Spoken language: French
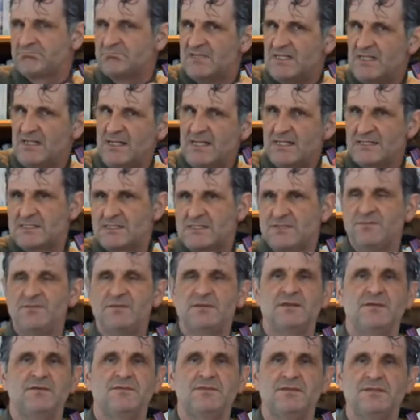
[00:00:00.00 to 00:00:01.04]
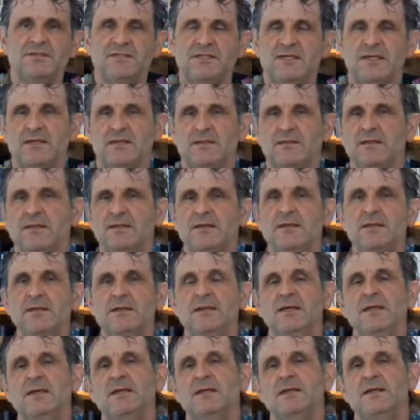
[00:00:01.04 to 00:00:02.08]
l'activité physique
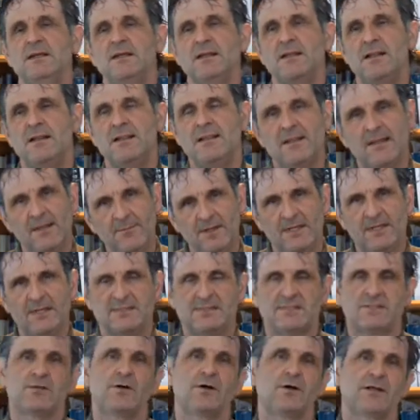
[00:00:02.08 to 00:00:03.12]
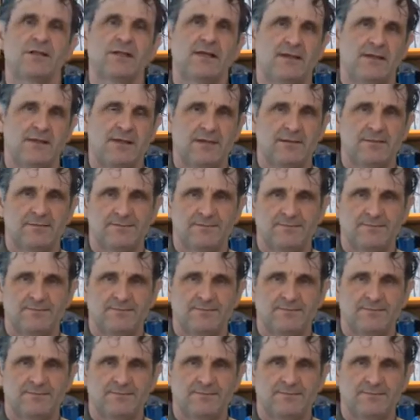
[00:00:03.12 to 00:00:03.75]
et la maladie coronarienne.